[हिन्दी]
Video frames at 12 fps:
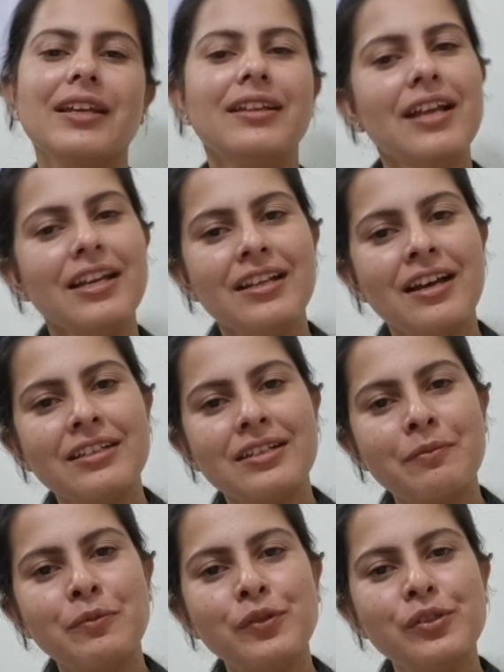इतना ही था
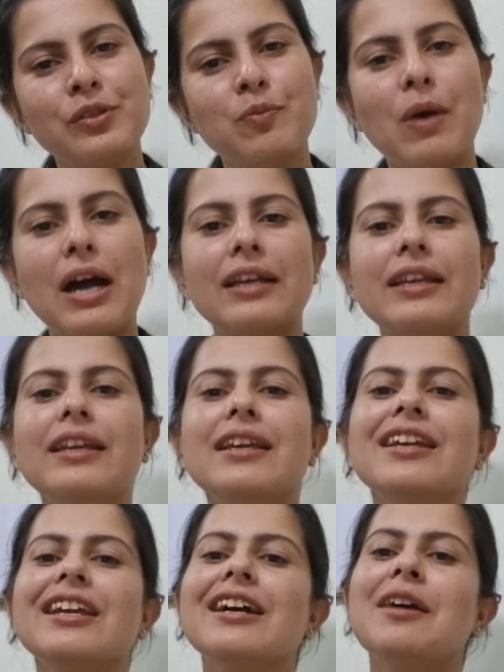सब कुछ
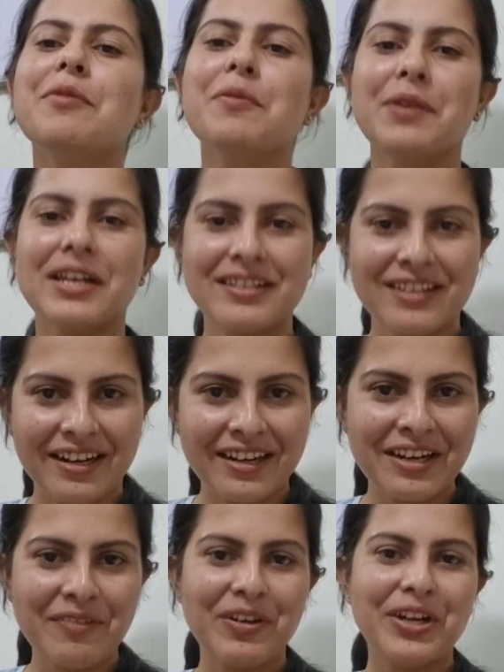बाकी अभी मेरी
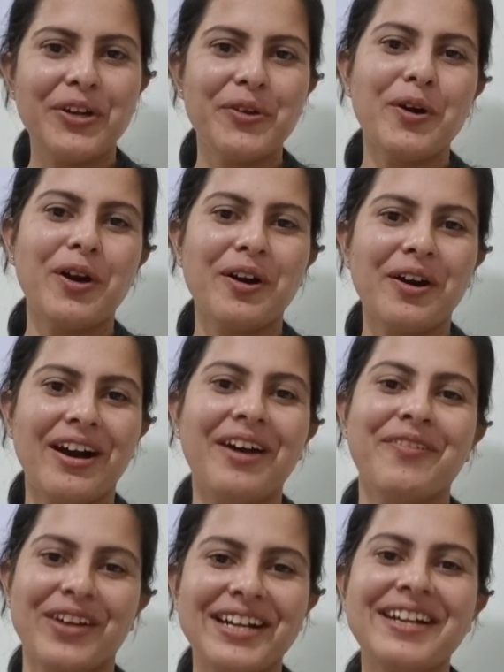जर्नी वीडियो
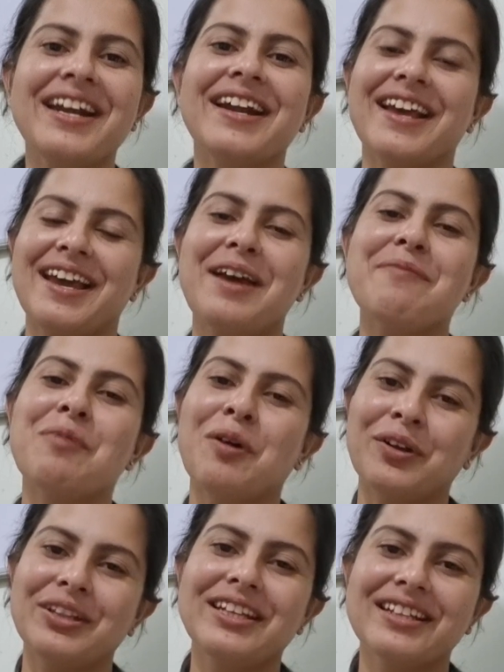अवेटेड है
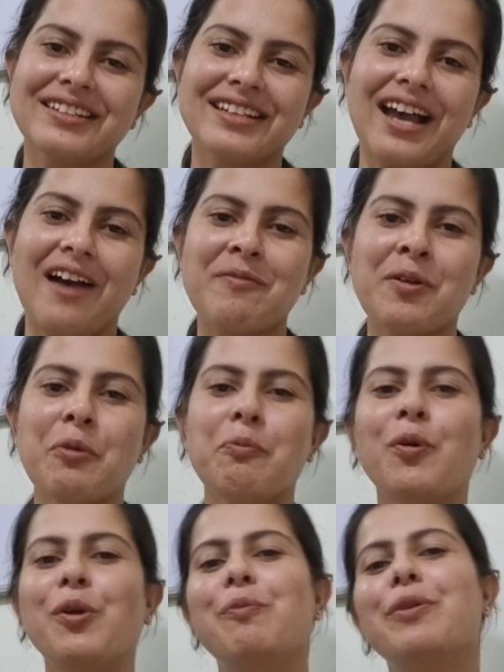बहुत दिन से आप
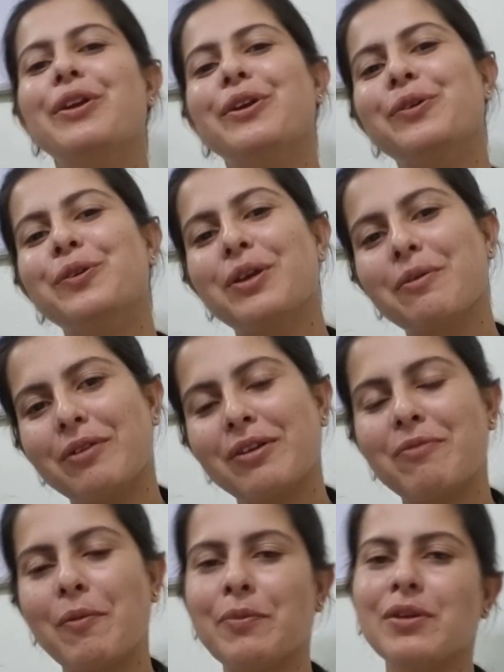लोग बोल भी रहे हो कि
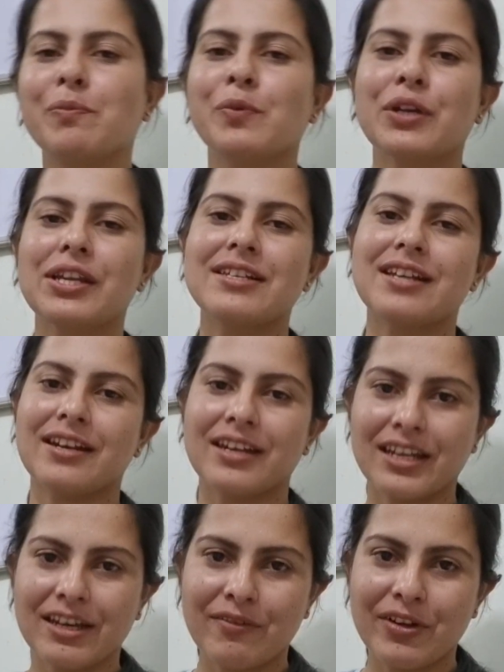मैडम अपनी पूरी
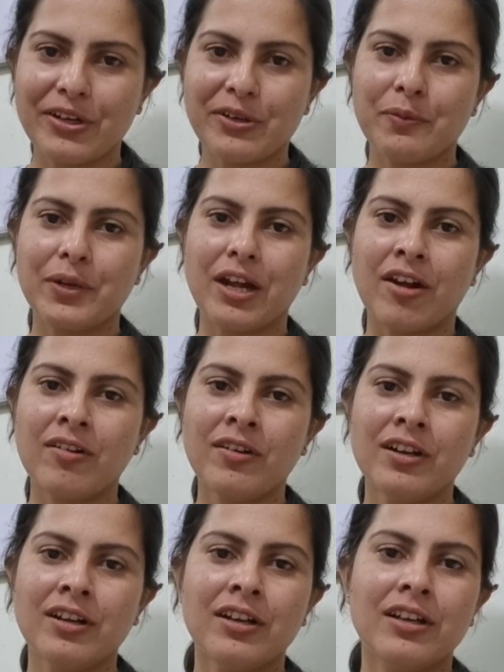जर्नी की वीडियो बनाओ
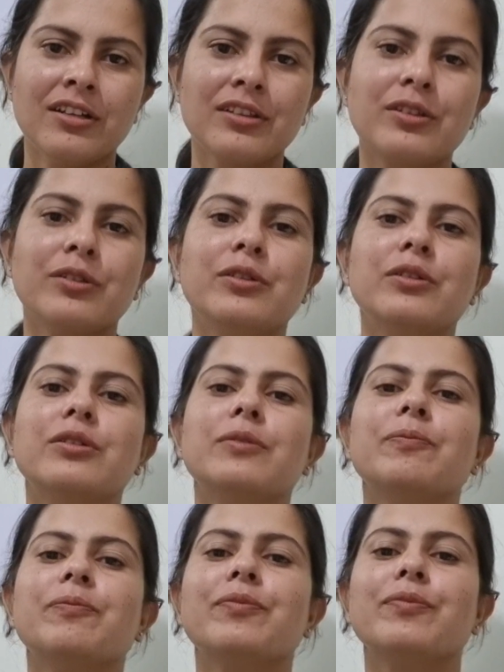तो
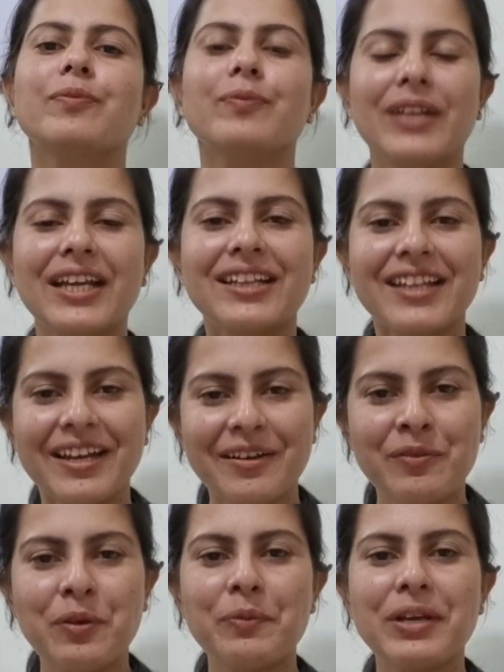देखते
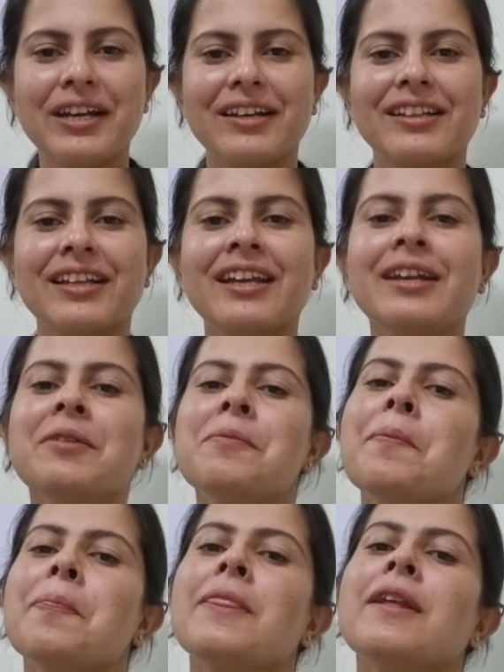हैं वो भी करते हैं
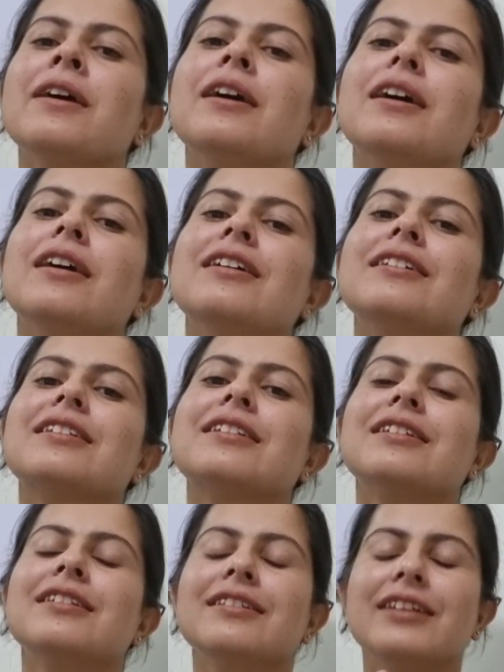
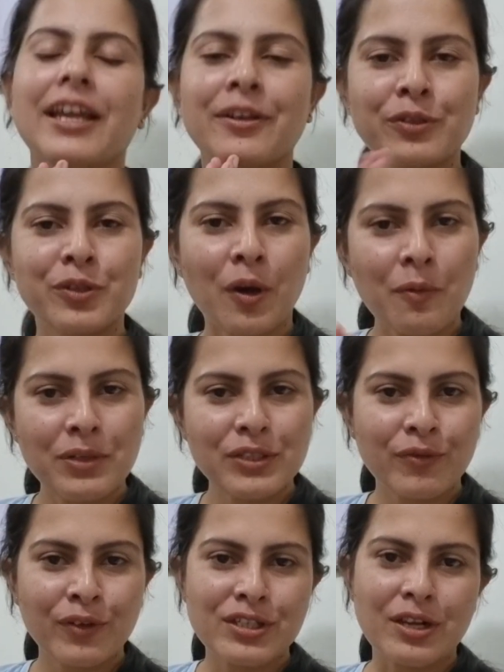थैंक यू सो
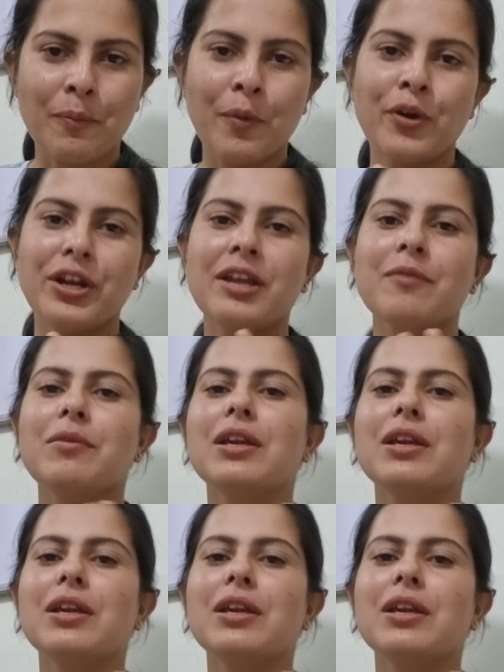मच फॉर सपोर्टिंग